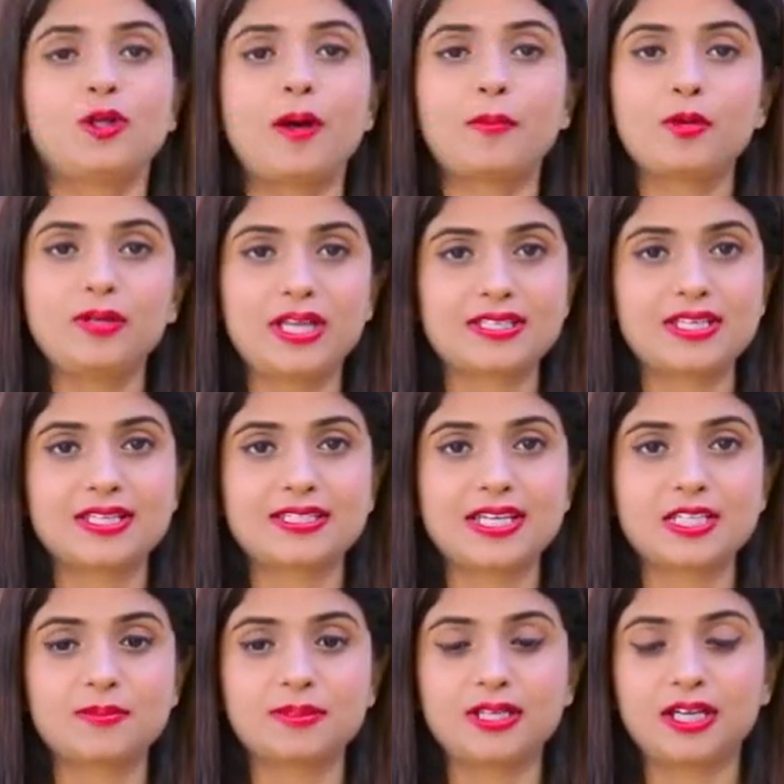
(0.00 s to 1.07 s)
तो आपको नेक्स्ट
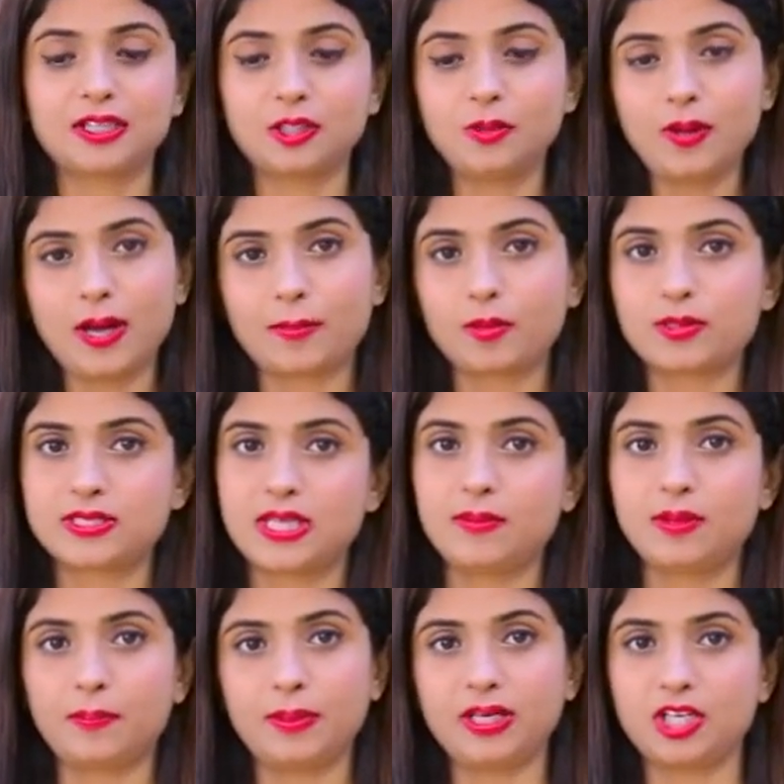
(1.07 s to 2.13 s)
एक्सरसाइज बताती हूँ आपको सेम
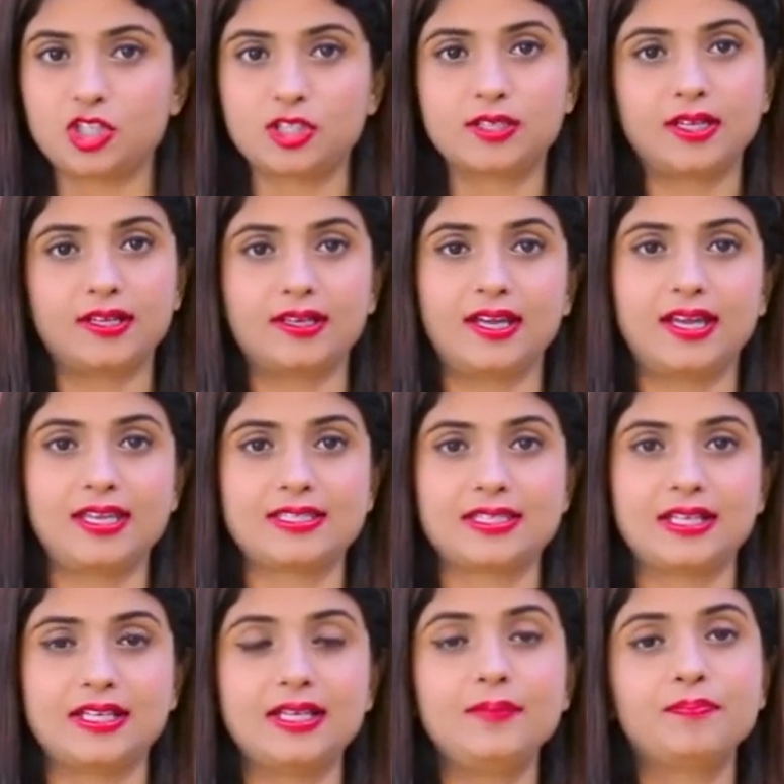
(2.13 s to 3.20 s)
रिपीटेशन करना है
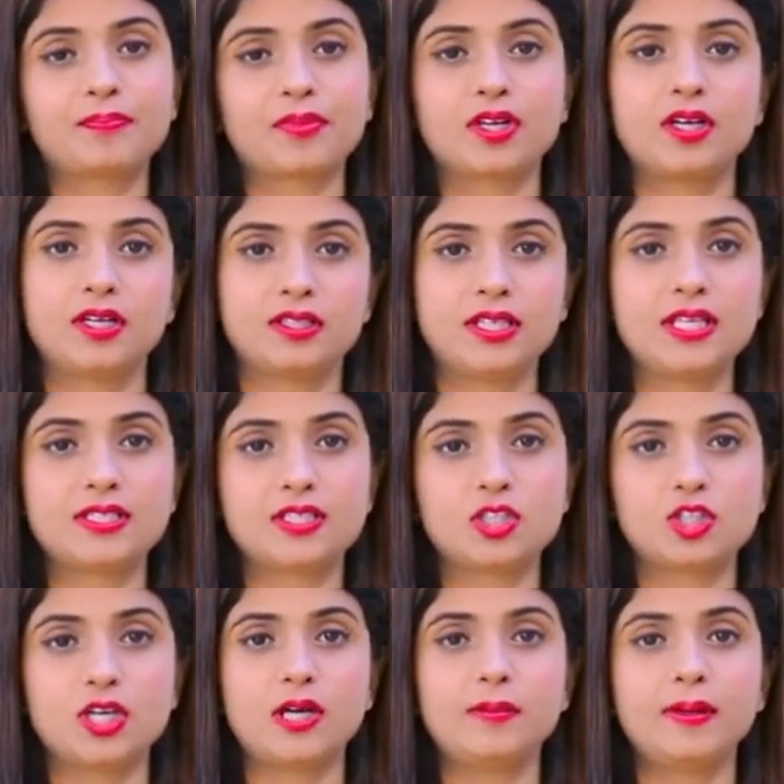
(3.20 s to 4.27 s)
इसके लिए हाँ, तीन से
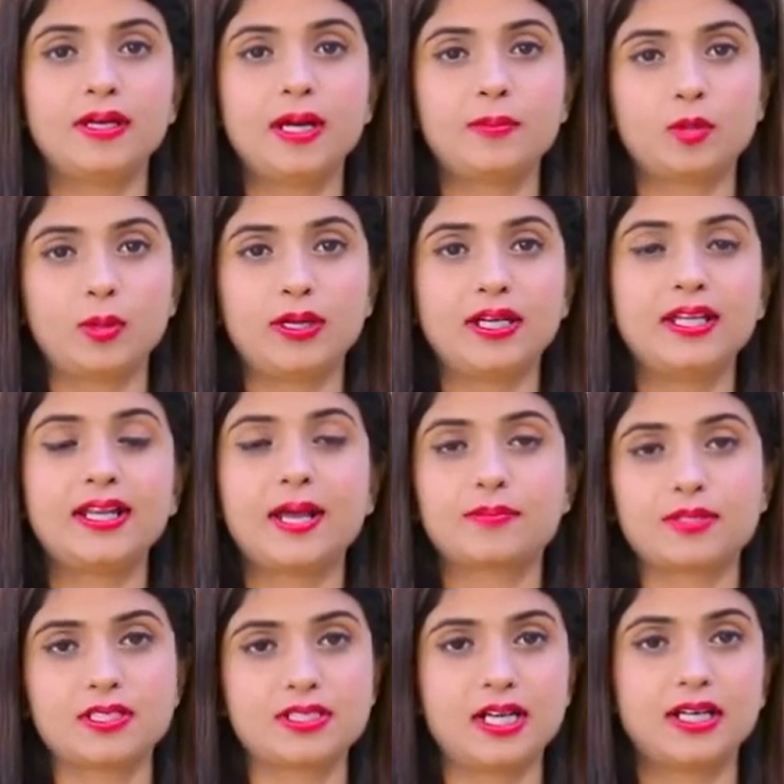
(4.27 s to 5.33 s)
चार बार आप ट्वेंटी रैप
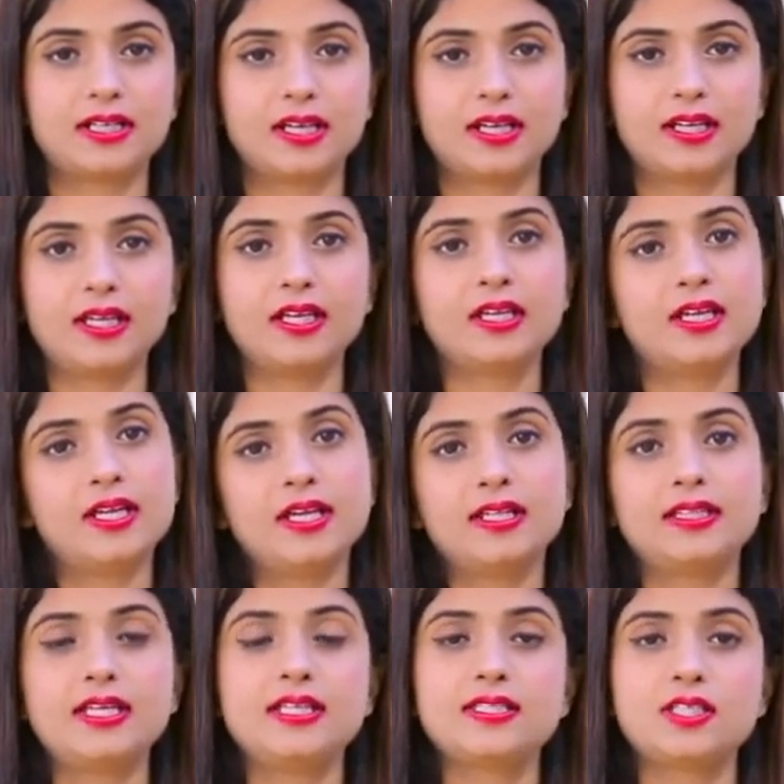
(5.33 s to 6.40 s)
से स्टार्ट करिए
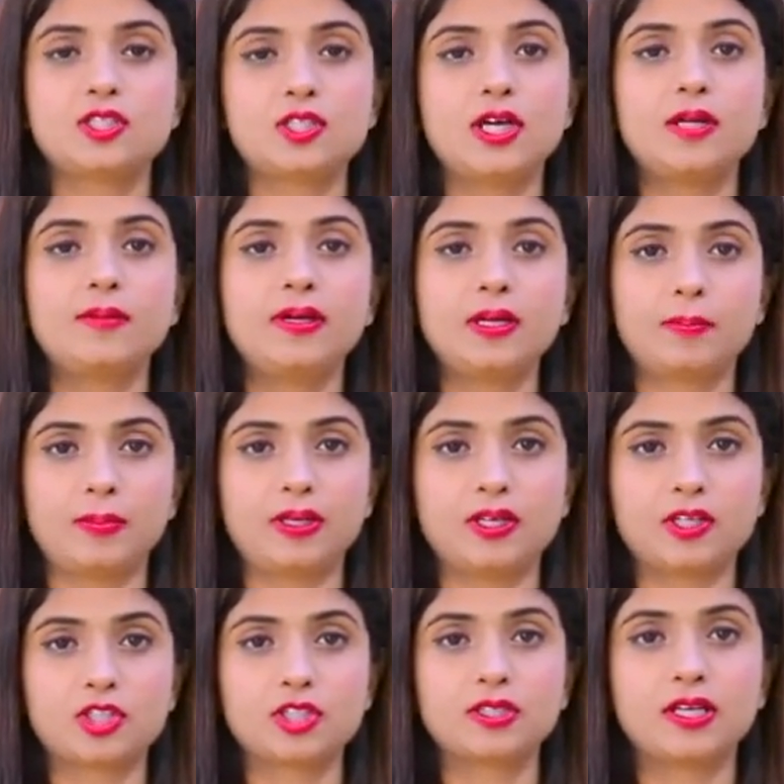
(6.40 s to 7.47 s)
तीन से चार बार
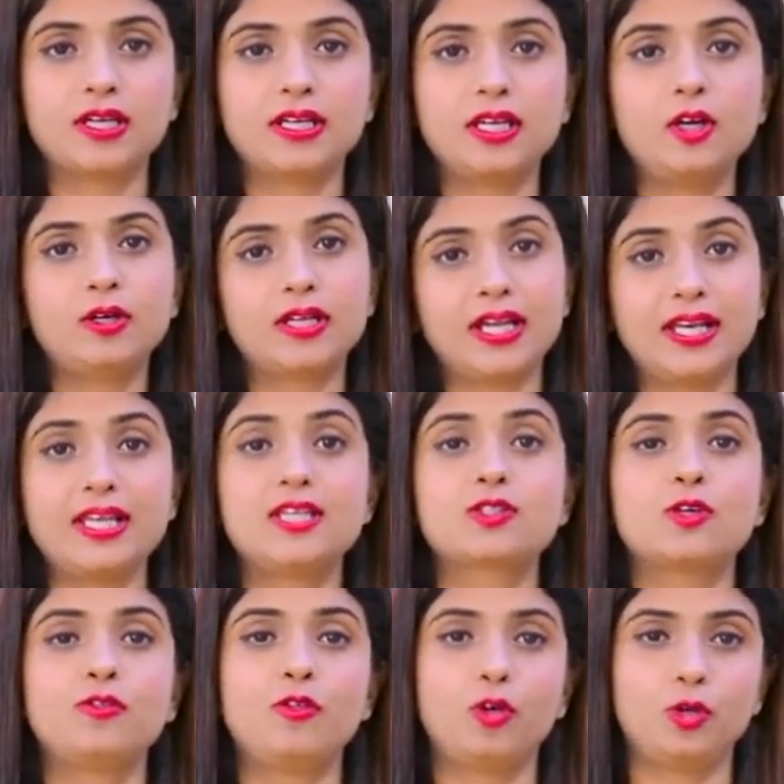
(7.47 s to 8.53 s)
रिपीटेशन करिए और डेली
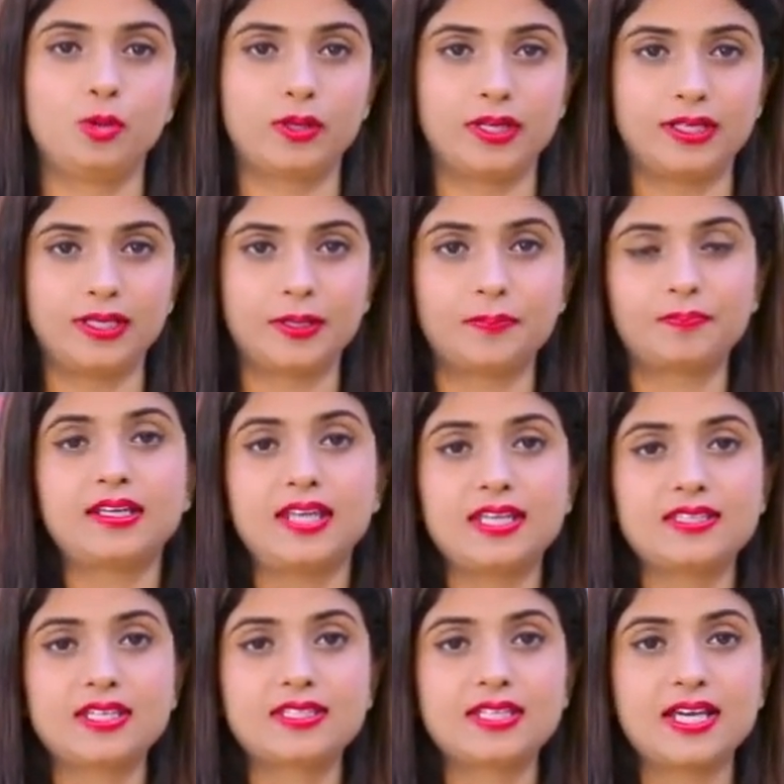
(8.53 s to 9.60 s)
इसको फॉलो करिए है
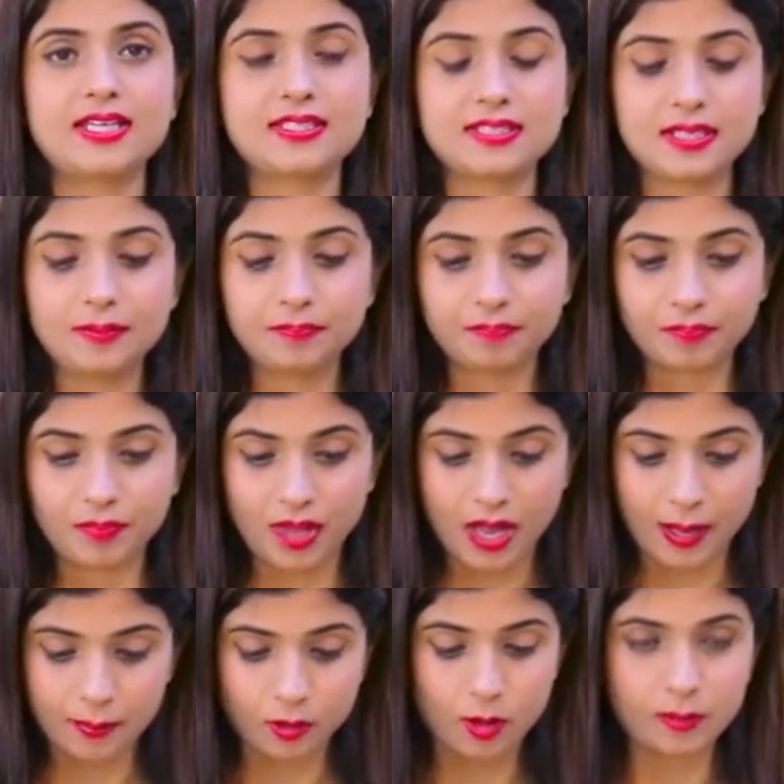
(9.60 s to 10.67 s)
नेक्स्ट एक्सरसाइज है
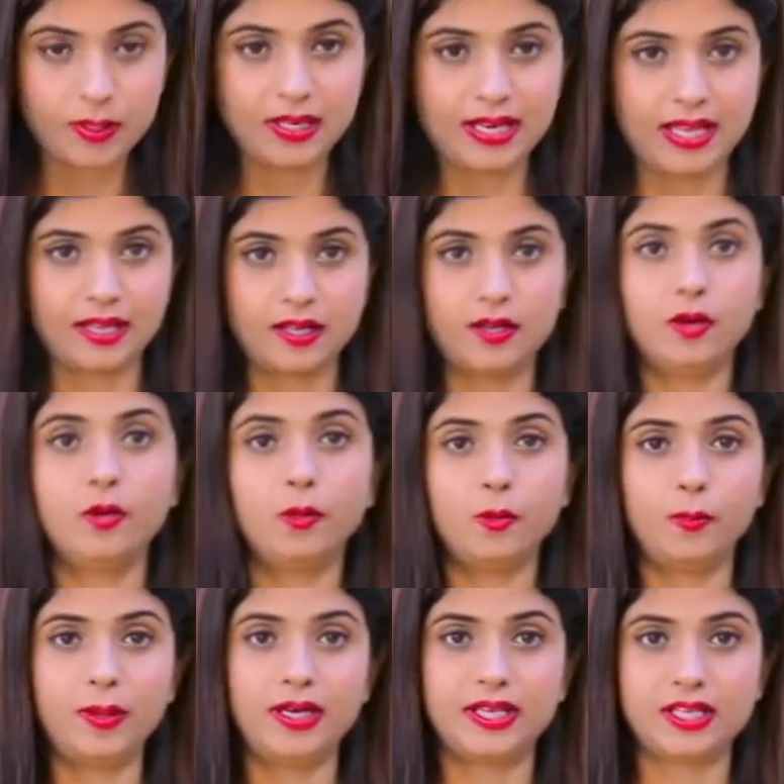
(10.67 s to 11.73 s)
आपको अपना लेग
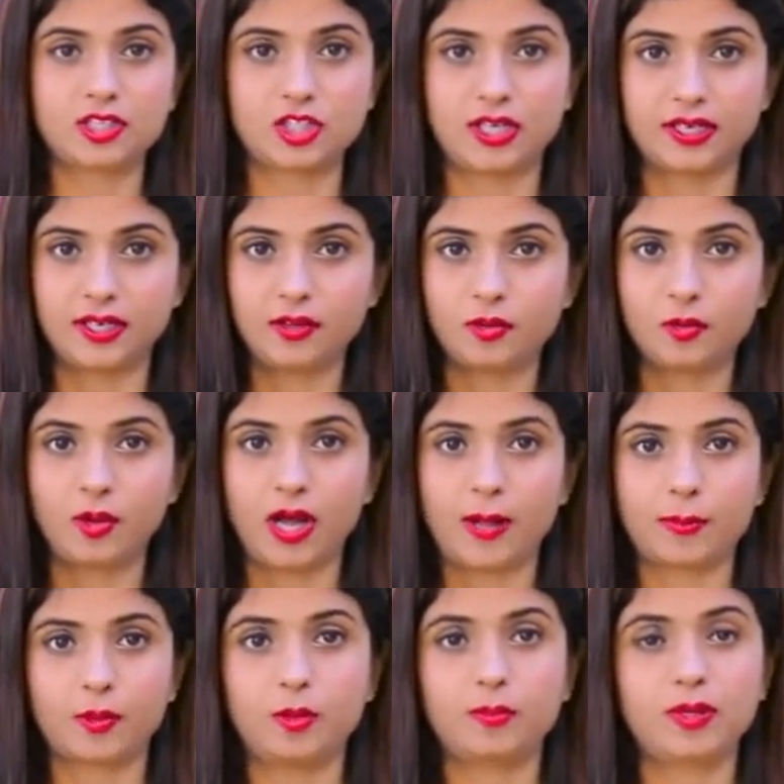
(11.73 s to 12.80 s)
ऊपर लेके जाना है
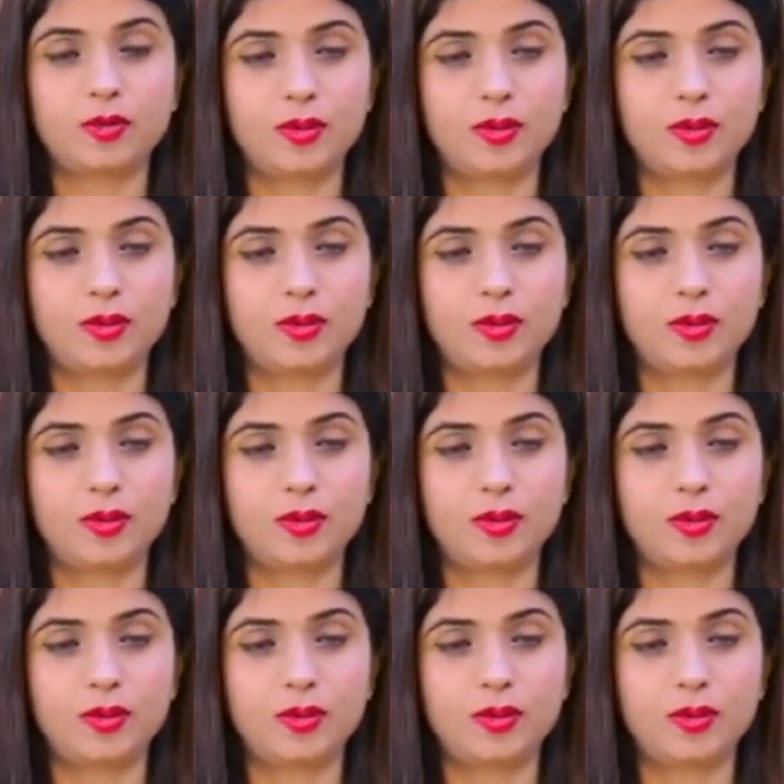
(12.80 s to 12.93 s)
आपको अपना